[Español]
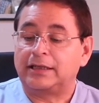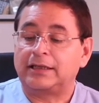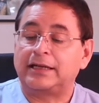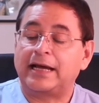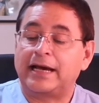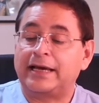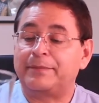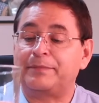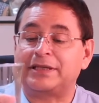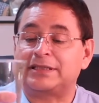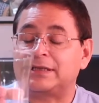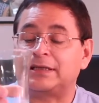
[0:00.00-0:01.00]
La,
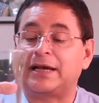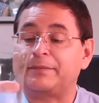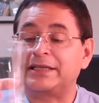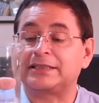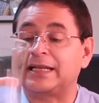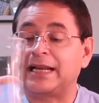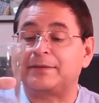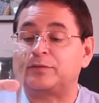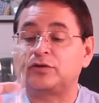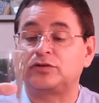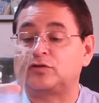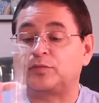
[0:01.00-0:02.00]

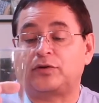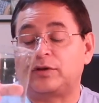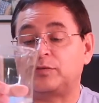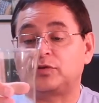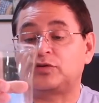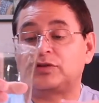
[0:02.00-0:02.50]
mezclamos o podemos